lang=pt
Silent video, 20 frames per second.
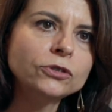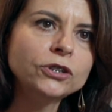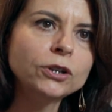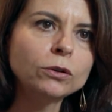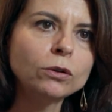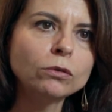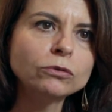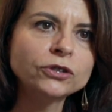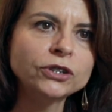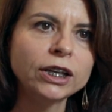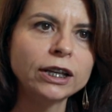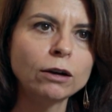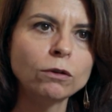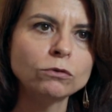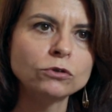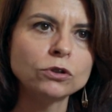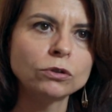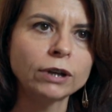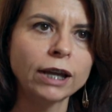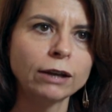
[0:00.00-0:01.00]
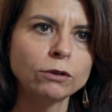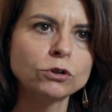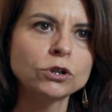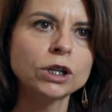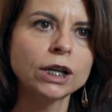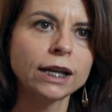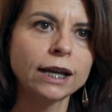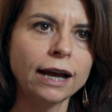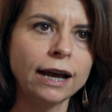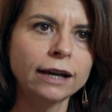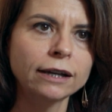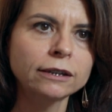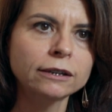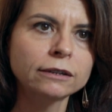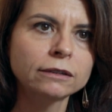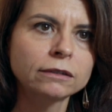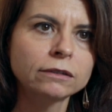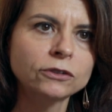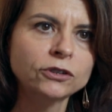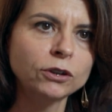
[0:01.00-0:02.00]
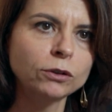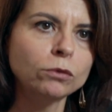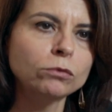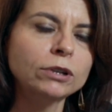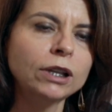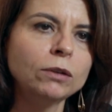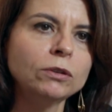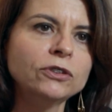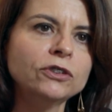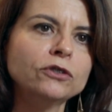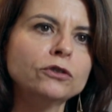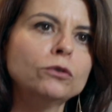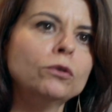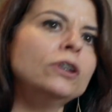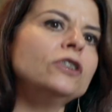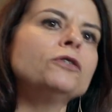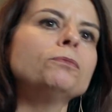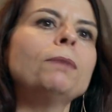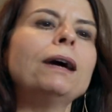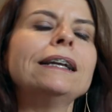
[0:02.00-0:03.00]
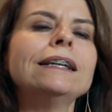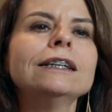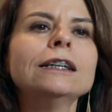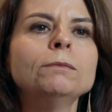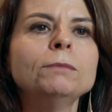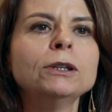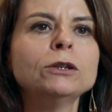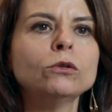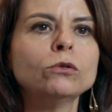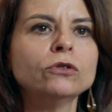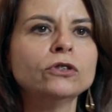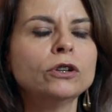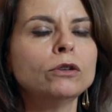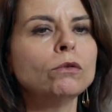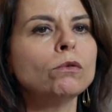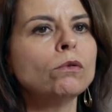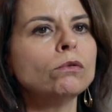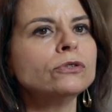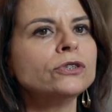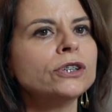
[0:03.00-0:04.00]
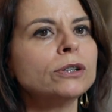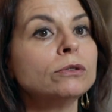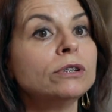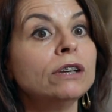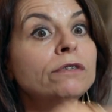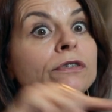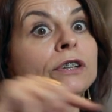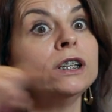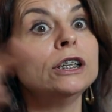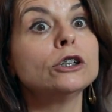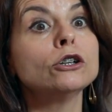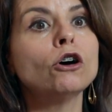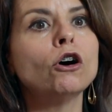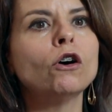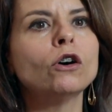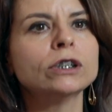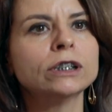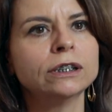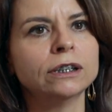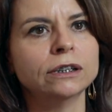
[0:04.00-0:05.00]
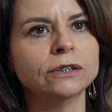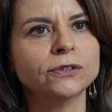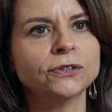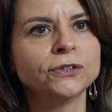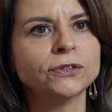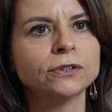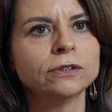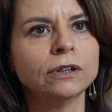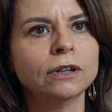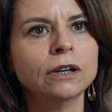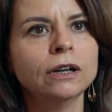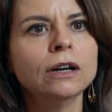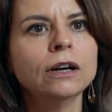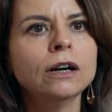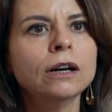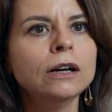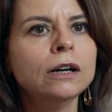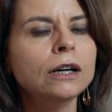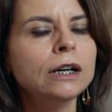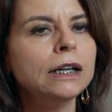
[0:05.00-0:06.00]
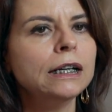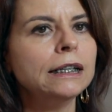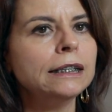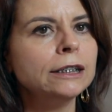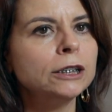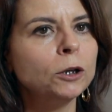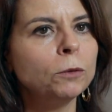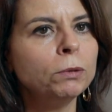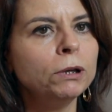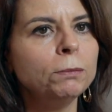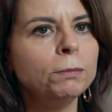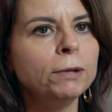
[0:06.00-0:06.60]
se eu não sei aonde eu quero chegar, se eu não tenho esses dois parâmetros, eu não consigo definir rotas. Então,